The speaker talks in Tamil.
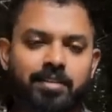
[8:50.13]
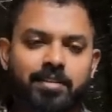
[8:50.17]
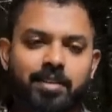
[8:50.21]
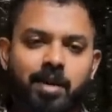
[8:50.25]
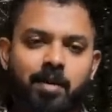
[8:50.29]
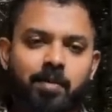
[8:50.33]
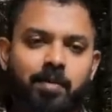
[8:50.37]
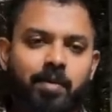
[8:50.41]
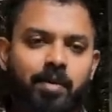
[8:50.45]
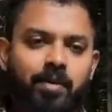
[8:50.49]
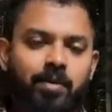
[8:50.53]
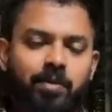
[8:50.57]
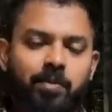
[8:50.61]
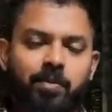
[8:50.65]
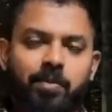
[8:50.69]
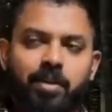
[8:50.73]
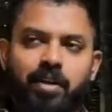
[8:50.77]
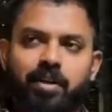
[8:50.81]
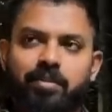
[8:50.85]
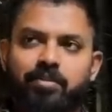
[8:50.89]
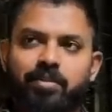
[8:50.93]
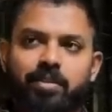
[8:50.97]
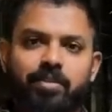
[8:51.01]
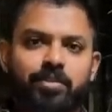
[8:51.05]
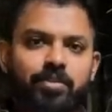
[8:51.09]
சாப்பாடும்
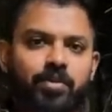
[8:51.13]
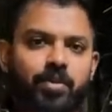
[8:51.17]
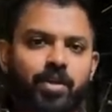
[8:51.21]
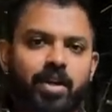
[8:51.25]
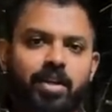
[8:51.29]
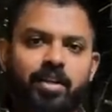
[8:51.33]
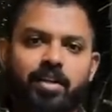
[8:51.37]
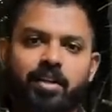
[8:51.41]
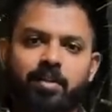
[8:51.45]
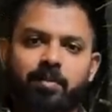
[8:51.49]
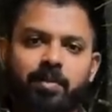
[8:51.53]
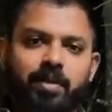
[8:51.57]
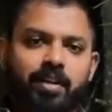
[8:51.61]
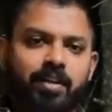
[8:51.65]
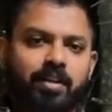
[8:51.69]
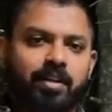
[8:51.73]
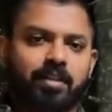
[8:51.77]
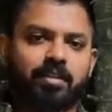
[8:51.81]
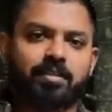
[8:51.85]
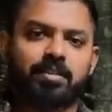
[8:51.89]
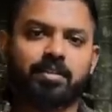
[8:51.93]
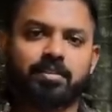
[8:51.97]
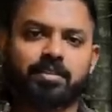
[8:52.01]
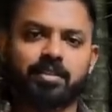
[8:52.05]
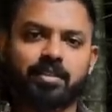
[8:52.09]
பிரேக்ஃபாஸ்ட்டும் அல்டிமேட்டாக
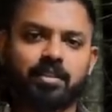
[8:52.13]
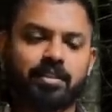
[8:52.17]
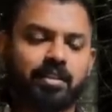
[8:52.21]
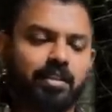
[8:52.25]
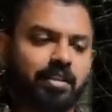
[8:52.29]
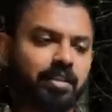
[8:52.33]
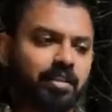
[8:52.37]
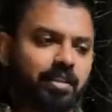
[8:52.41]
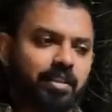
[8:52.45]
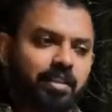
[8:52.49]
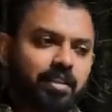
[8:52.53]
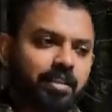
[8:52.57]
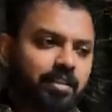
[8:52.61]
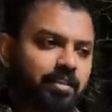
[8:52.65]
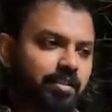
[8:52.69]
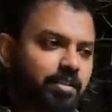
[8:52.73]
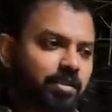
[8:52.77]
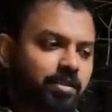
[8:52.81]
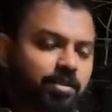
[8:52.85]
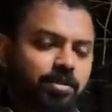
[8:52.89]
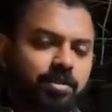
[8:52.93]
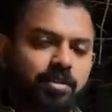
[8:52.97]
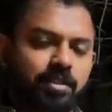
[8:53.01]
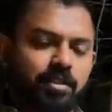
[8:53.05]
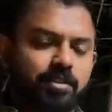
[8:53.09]
இருந்துச்சு இட்லி
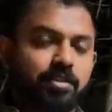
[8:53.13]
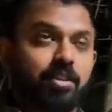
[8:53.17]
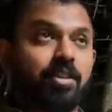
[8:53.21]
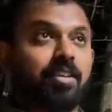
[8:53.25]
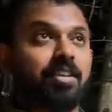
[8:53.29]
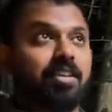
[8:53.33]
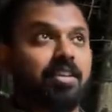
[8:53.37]
தோசை சாரி